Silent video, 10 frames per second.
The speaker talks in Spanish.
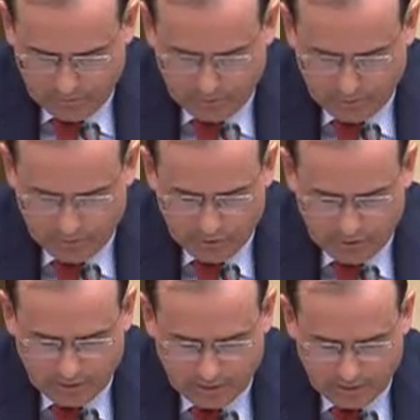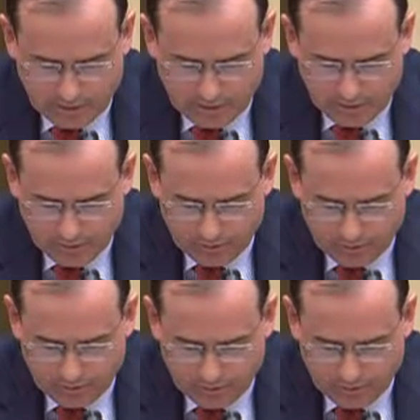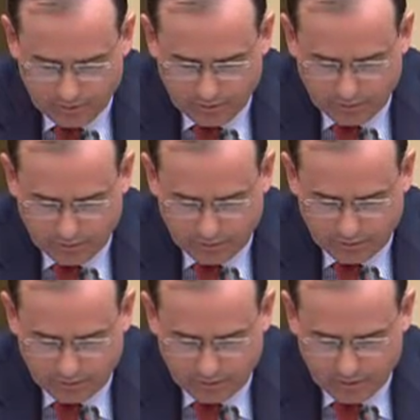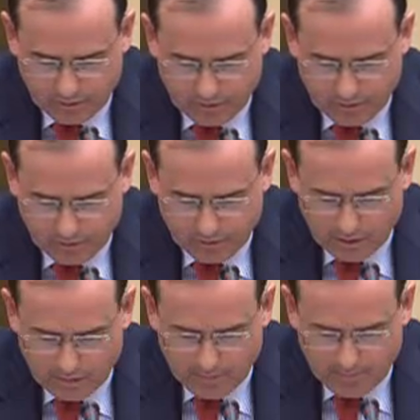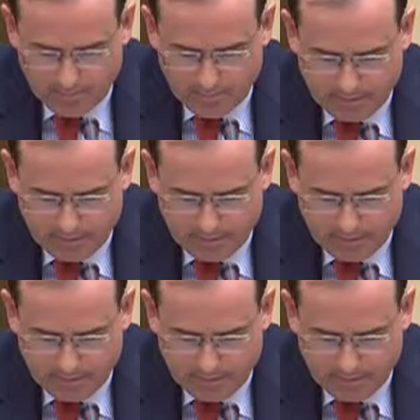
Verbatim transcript: diera lugar a la Ley eh, Orgánica de Educación, a la LODE,